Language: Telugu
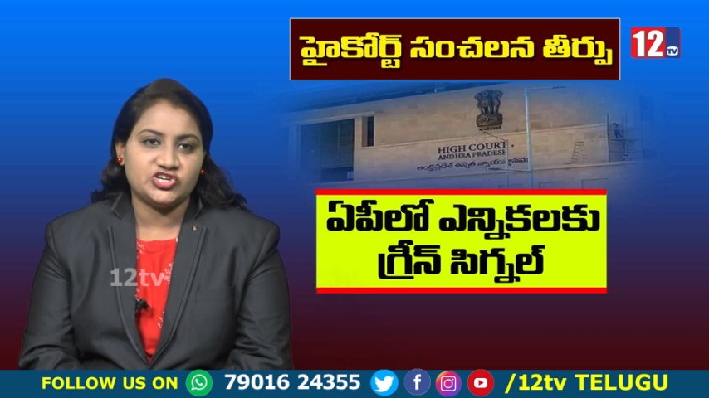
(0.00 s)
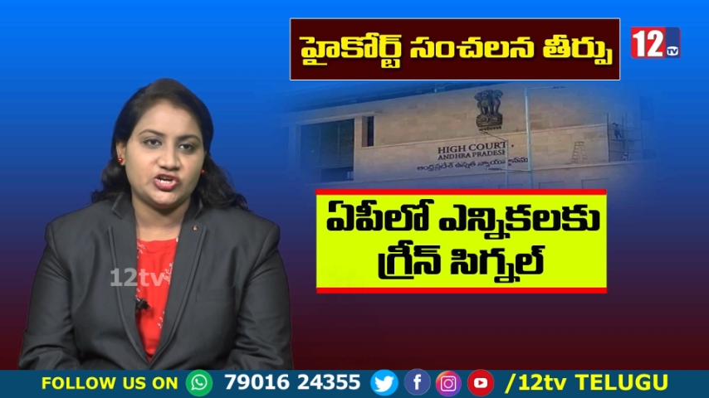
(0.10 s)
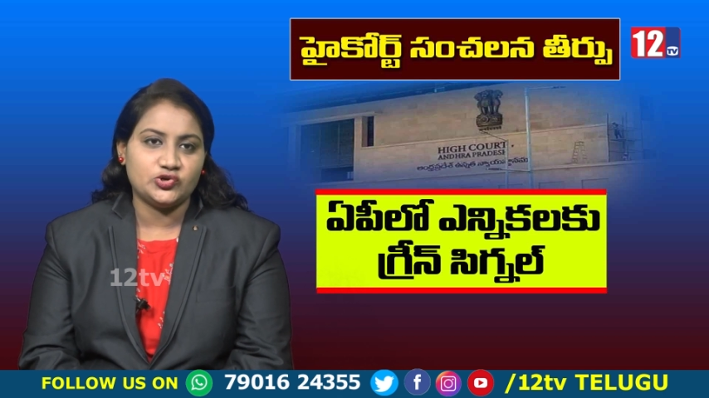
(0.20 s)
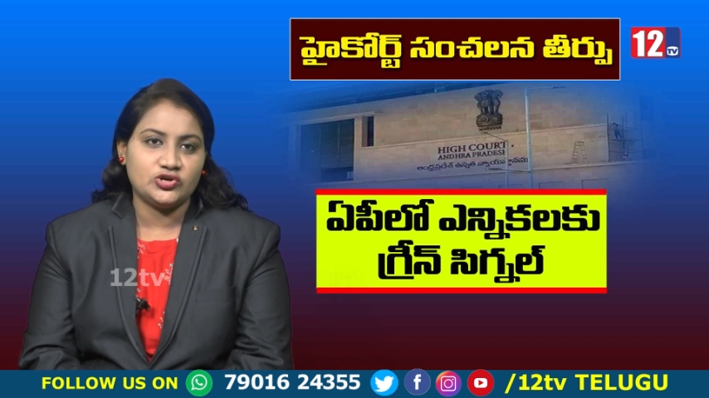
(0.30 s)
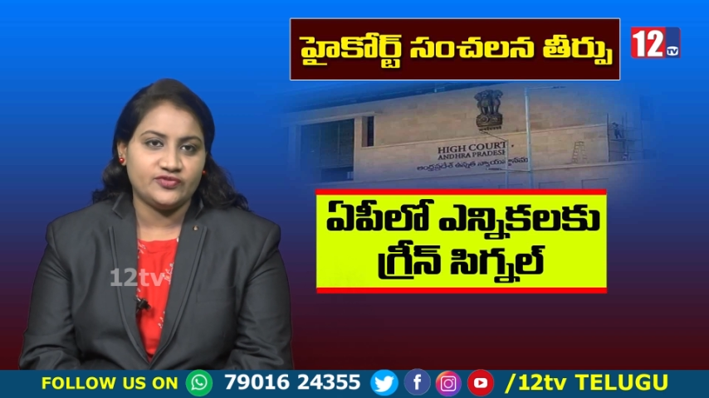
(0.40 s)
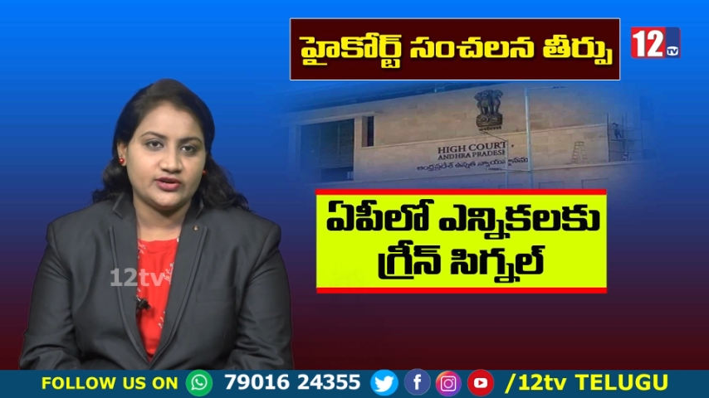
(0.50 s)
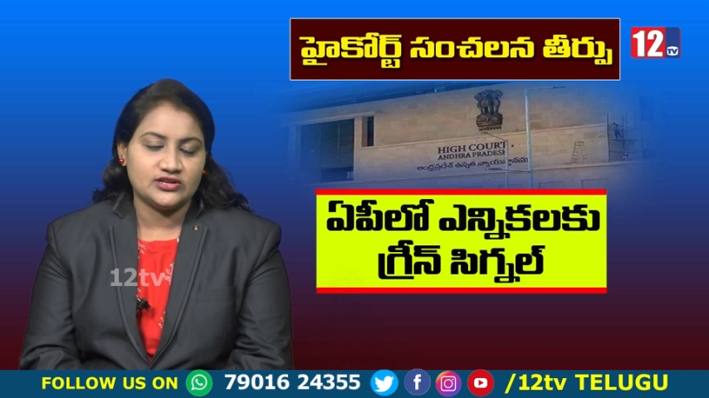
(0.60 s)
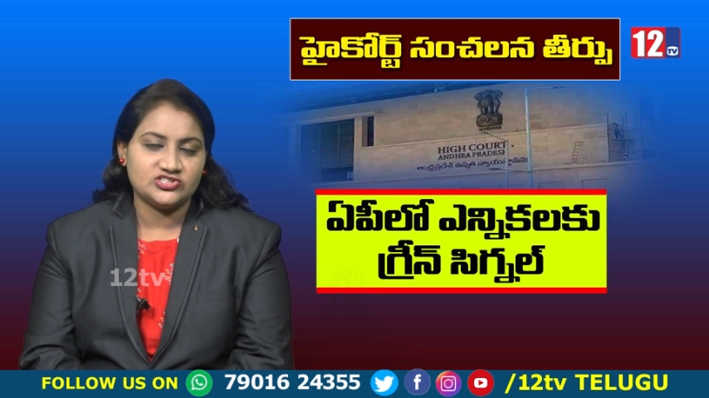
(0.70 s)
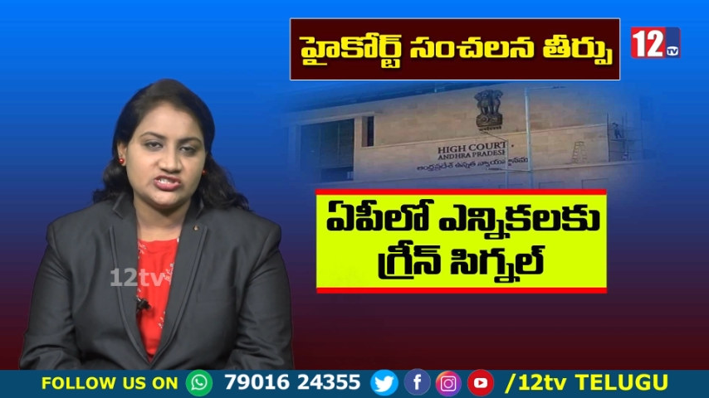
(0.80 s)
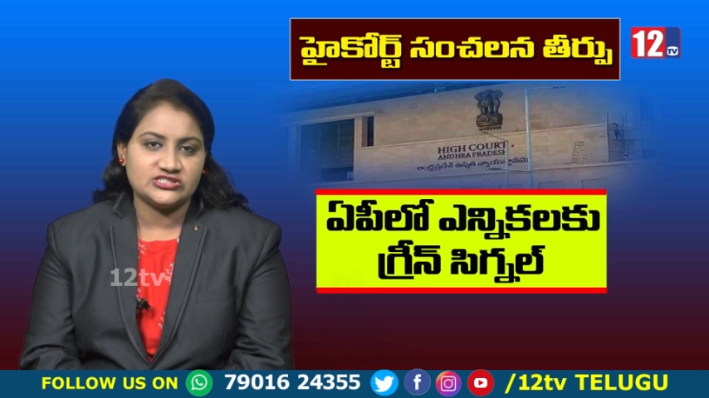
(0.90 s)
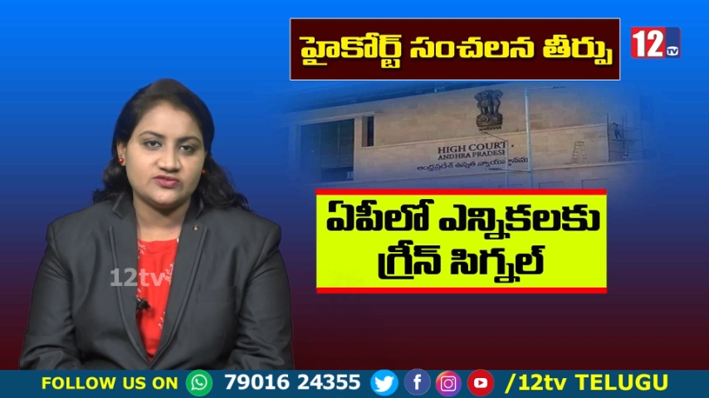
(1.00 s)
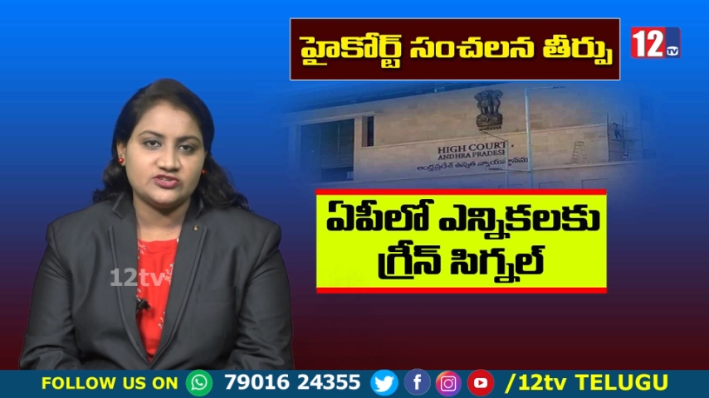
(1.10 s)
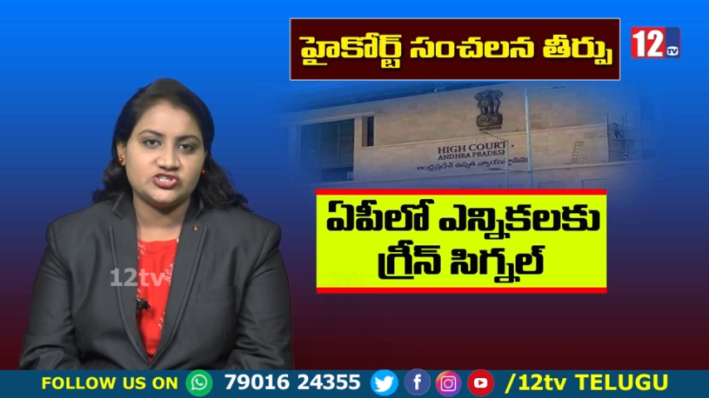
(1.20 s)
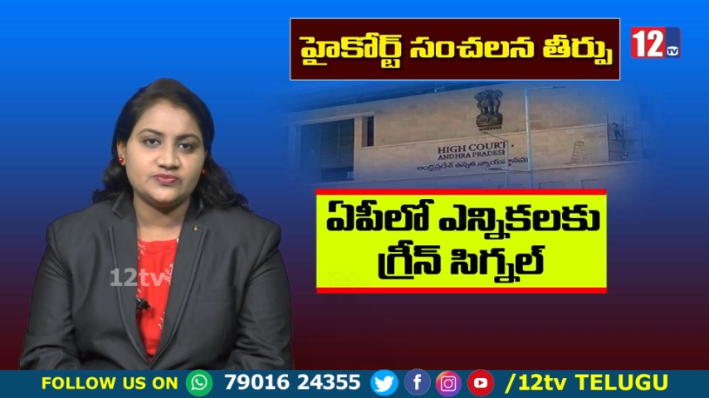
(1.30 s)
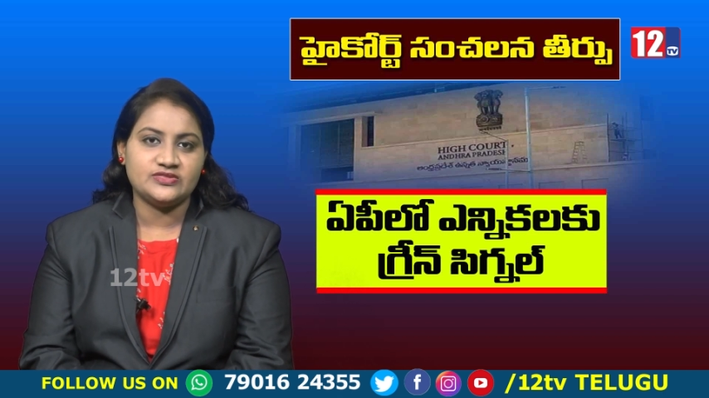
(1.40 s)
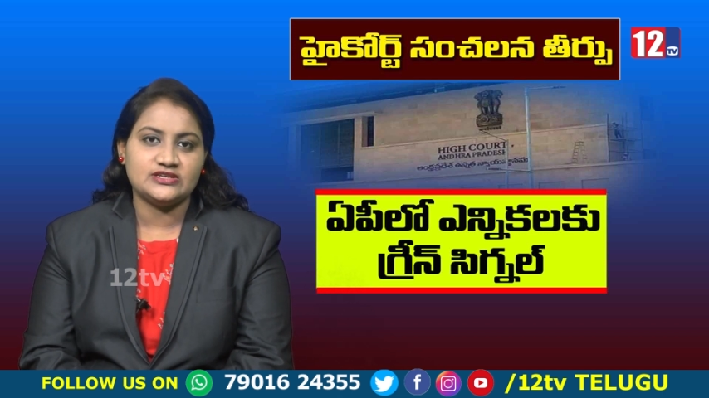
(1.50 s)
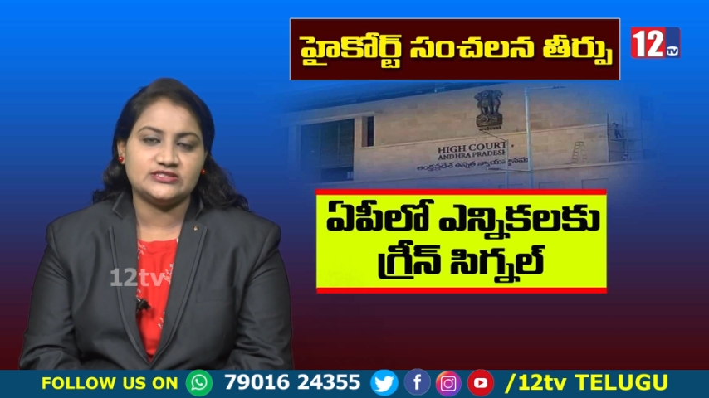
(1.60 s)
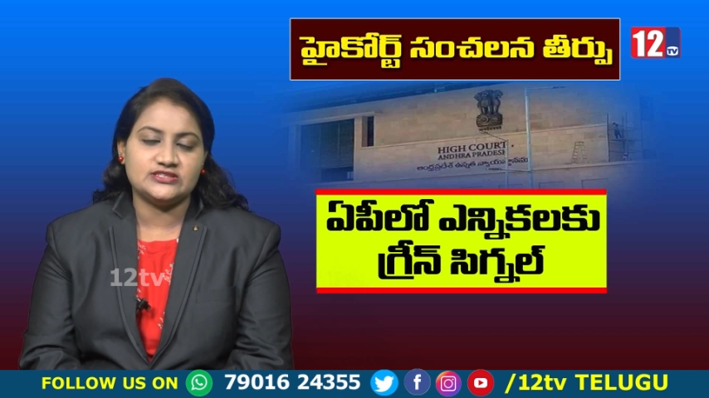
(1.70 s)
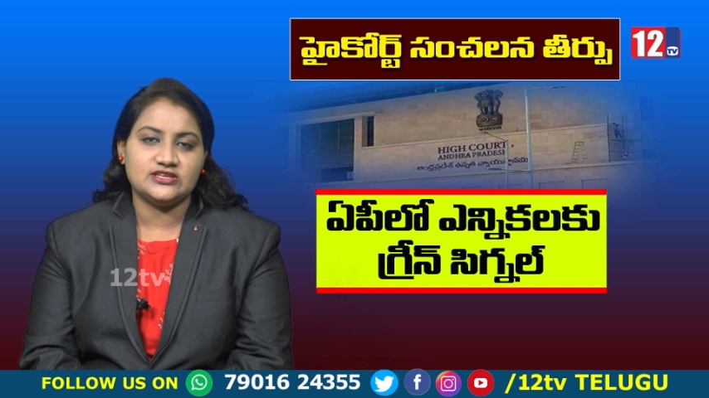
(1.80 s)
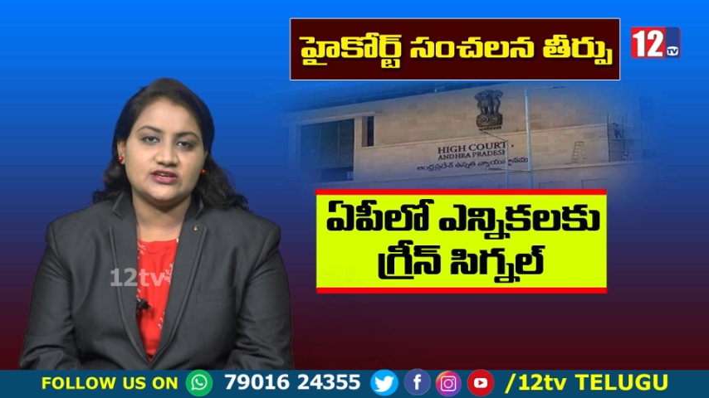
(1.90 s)
షెడ్యూల్ని విడుదల చేసిన విషయం
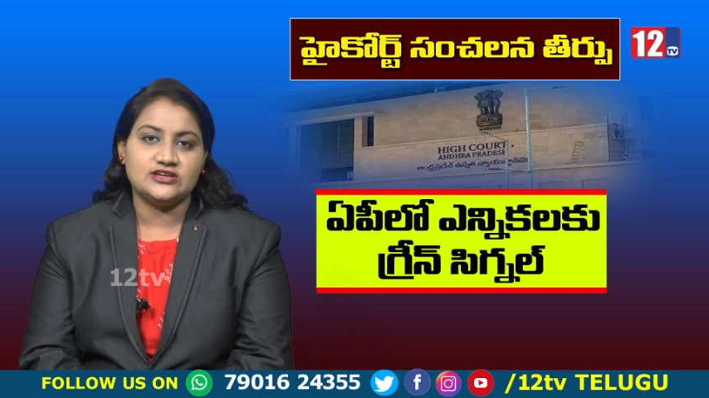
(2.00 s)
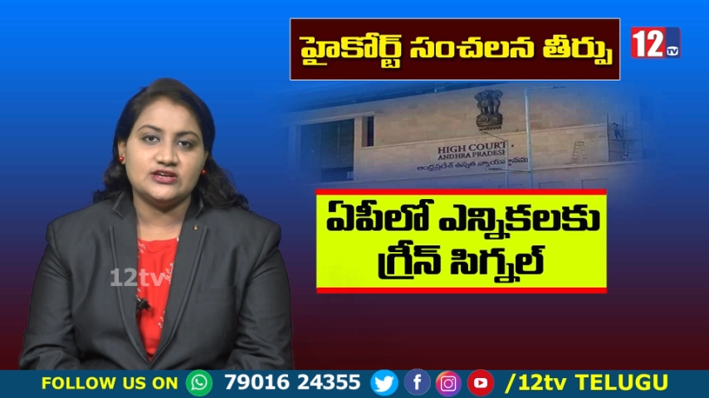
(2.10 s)
తెలిసిందే